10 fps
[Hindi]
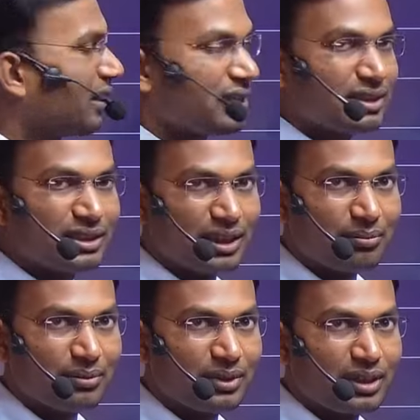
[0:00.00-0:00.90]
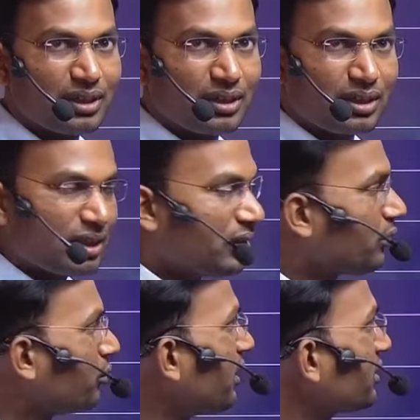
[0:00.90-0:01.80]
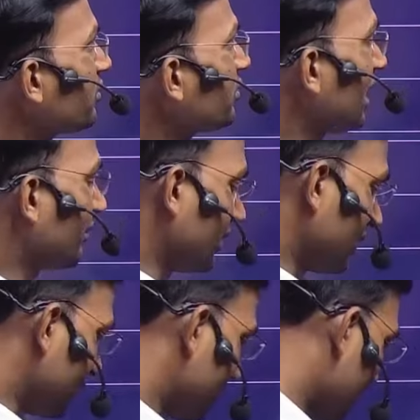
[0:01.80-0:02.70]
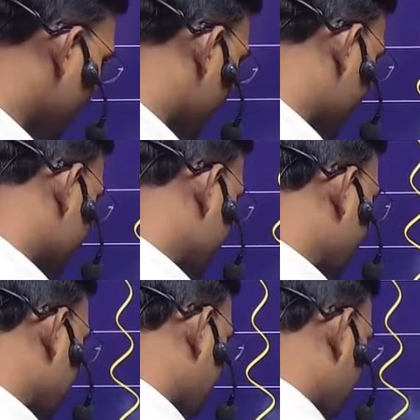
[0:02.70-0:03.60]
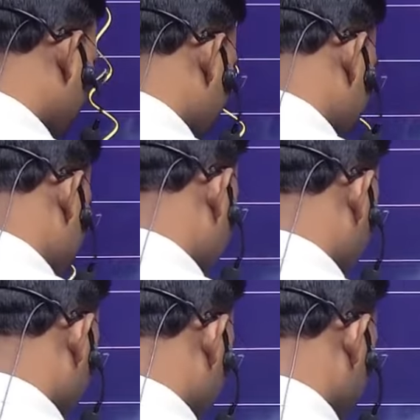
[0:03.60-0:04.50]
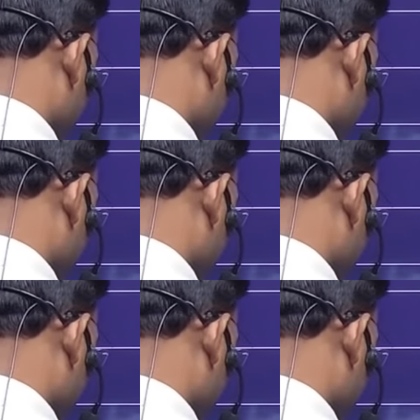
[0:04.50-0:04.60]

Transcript: अधिनियम उन्नीस ठीक है किसमें बात कर रहे हैं राष्ट्रीय मानव अधिकार